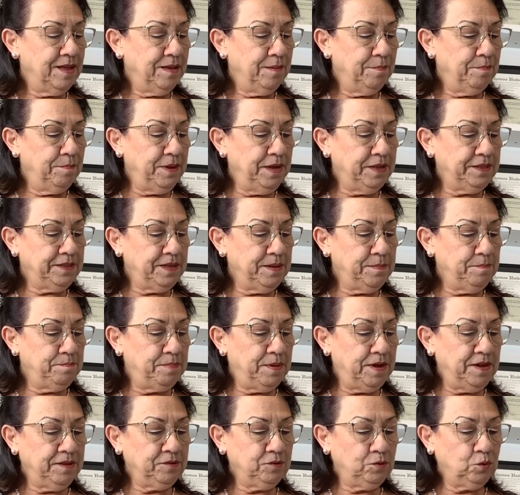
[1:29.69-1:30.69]
Vete en
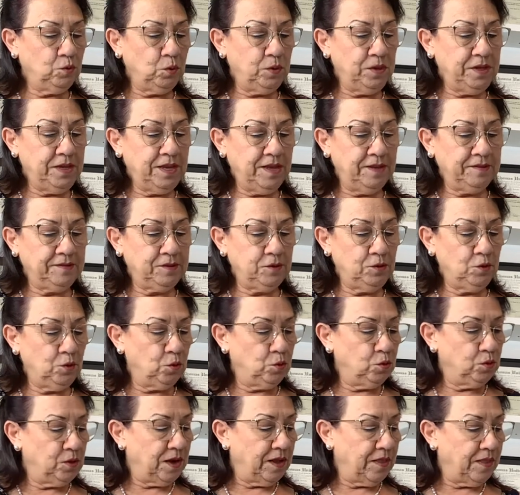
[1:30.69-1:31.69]
paz, tu hija ha
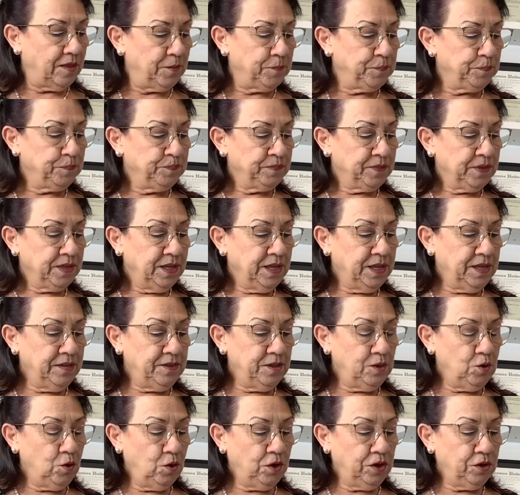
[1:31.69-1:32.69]
sido curada. Y
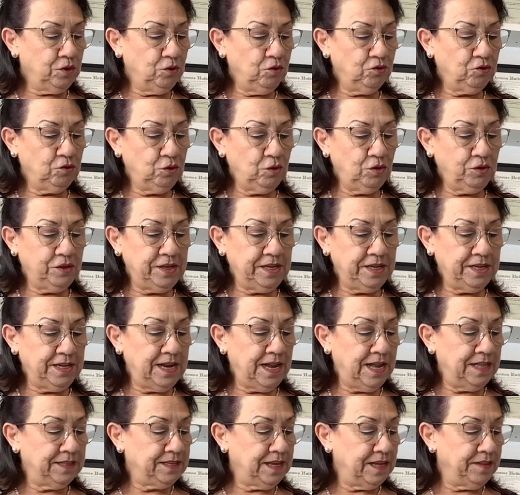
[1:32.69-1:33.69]
dijo que no se lo
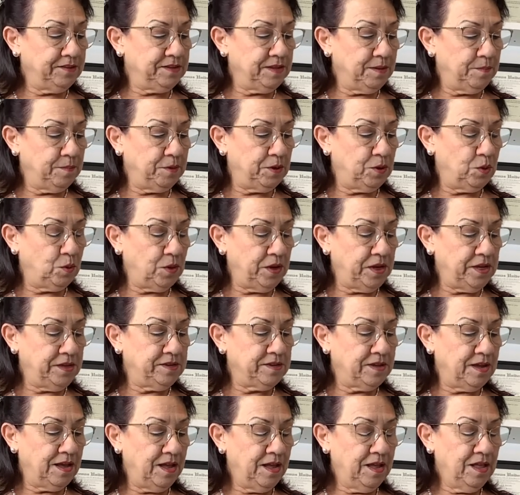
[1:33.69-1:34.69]
dijera a nadie, pero
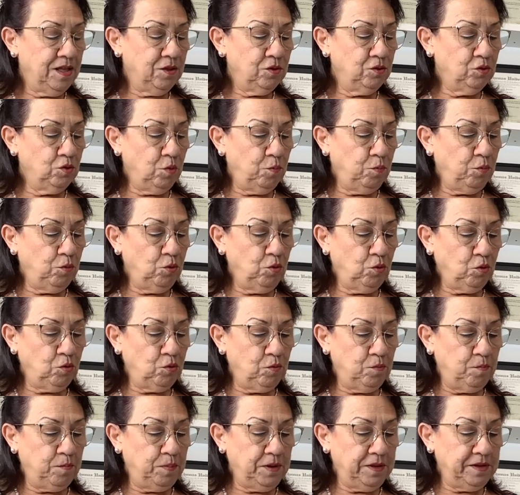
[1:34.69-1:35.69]
ella no pudo
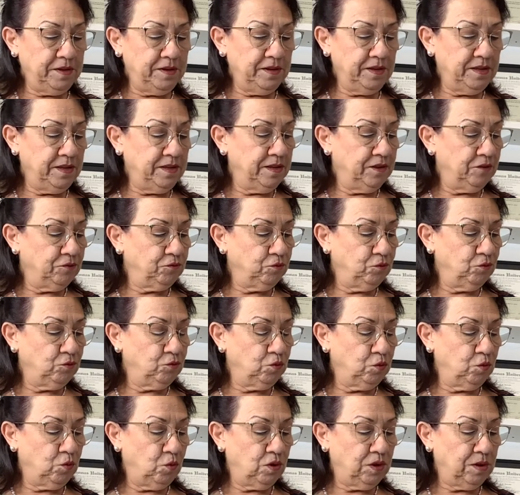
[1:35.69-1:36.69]
cumplir y Jesús
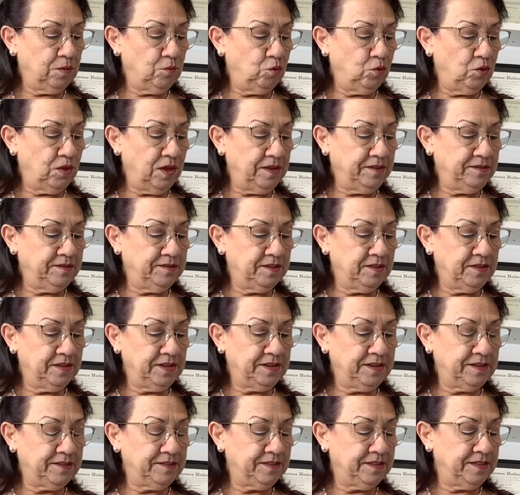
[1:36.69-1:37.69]
tuvo que mudarse
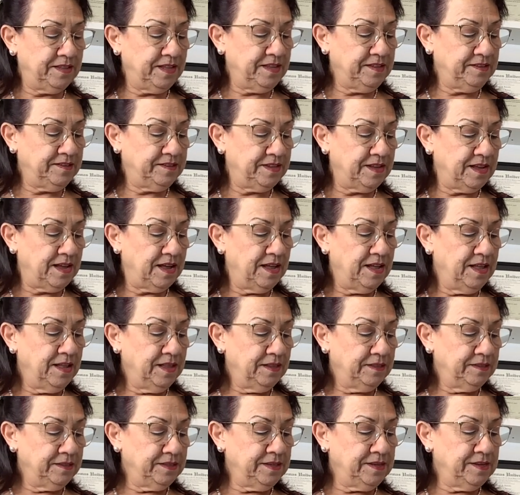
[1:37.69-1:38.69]
de residencia
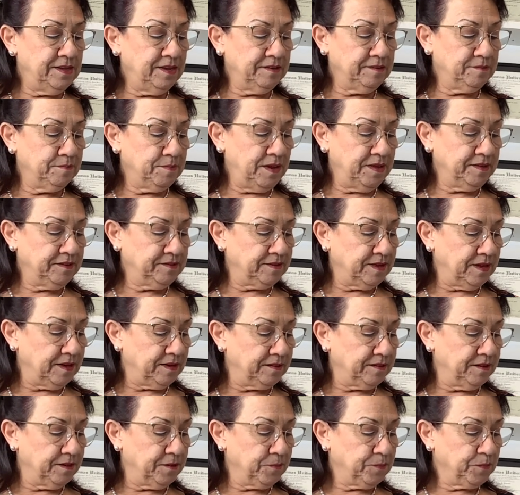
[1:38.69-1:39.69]
días más
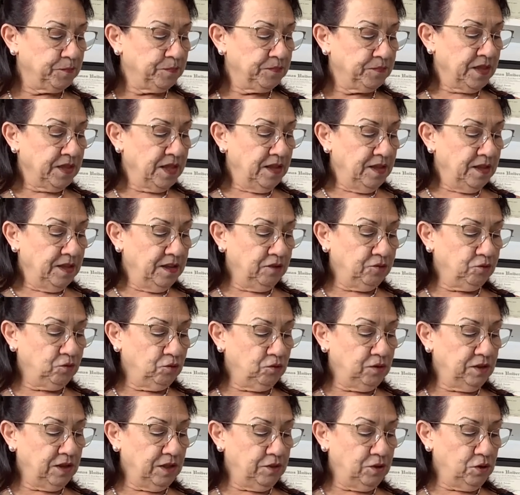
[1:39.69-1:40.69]
tarde.
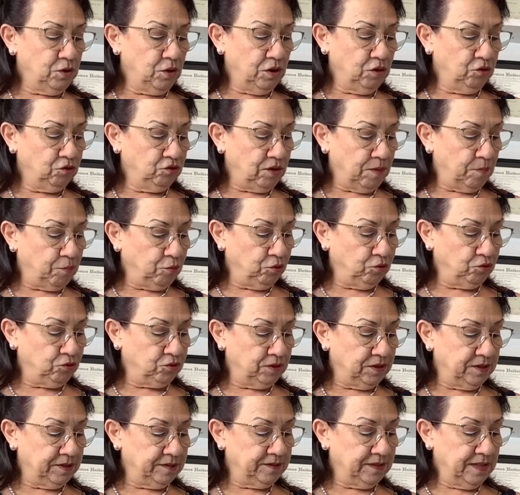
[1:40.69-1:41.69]
Jesús le dijo a los
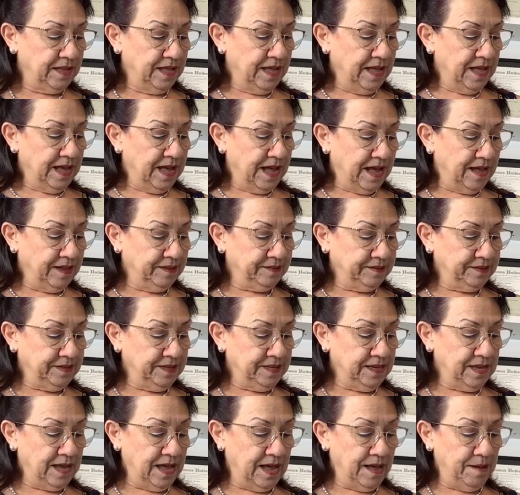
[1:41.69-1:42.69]
apóstoles,
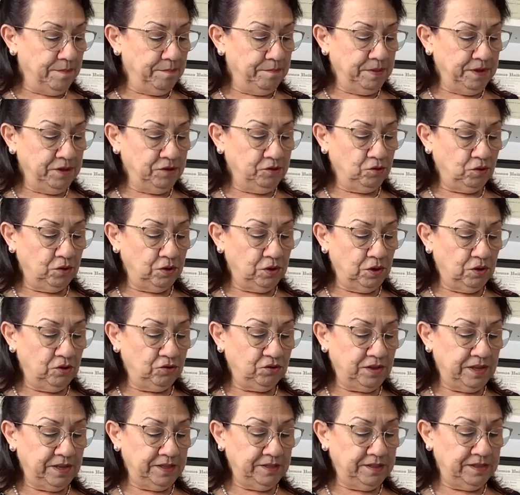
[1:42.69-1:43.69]
así han visto que
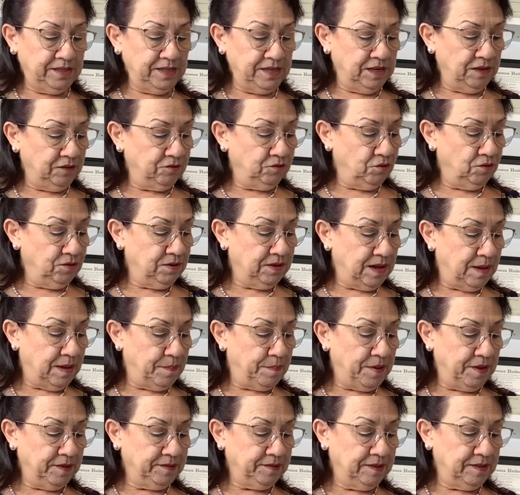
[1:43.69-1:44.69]
los gentiles son
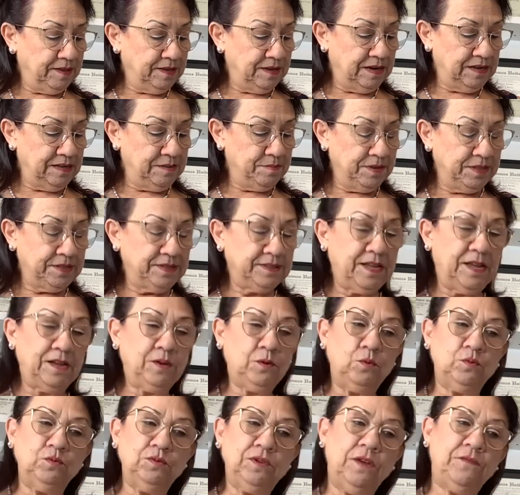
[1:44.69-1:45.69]
capaces de
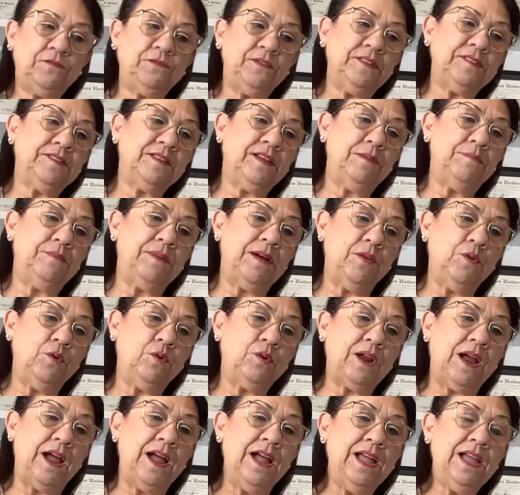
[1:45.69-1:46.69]
alimentar una fe
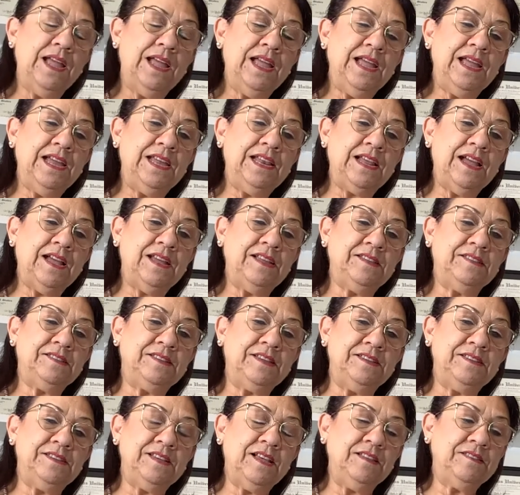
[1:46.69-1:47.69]
salvadora en las
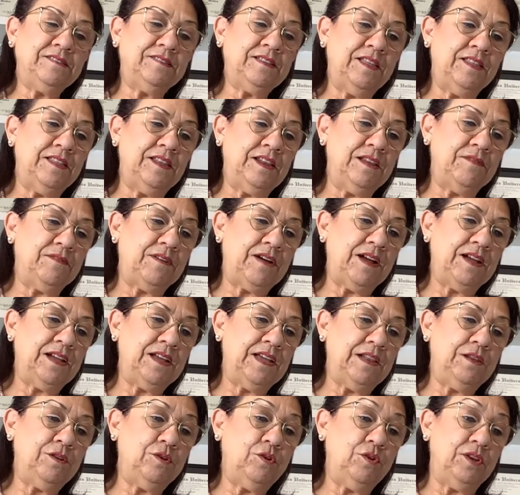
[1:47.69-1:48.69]
enseñanzas del
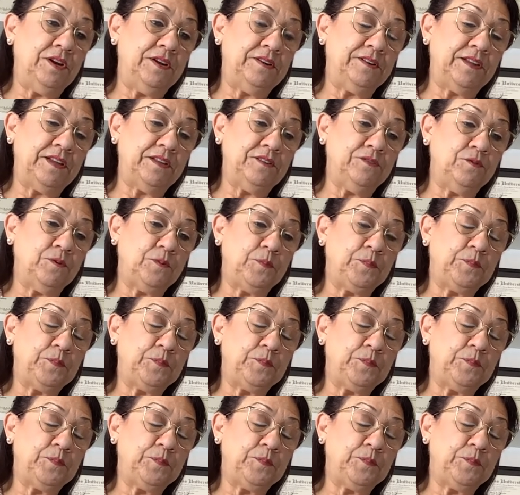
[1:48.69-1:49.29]
Evangelio del Reino.